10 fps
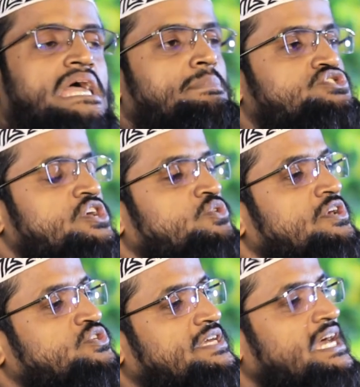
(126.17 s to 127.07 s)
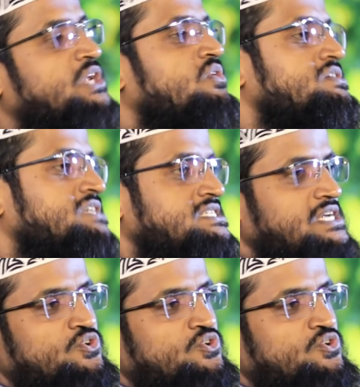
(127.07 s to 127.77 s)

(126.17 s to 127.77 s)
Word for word: এই বিষয়গুলো একটু খেয়াল করার চেষ্টা